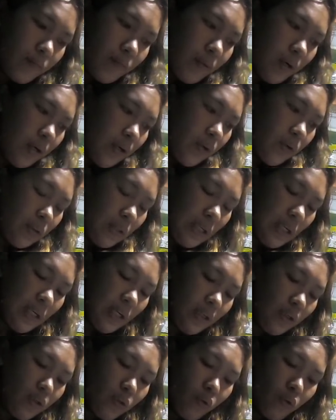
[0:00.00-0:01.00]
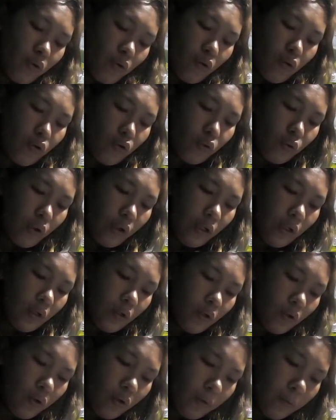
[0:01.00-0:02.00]
Ano sana itong lulutuin
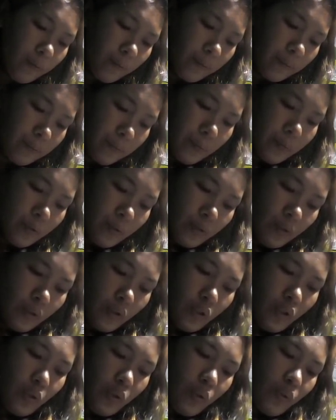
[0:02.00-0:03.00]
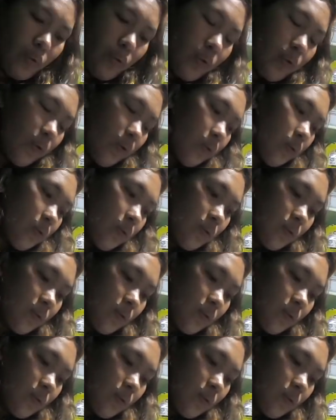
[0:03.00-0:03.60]
ko? Yung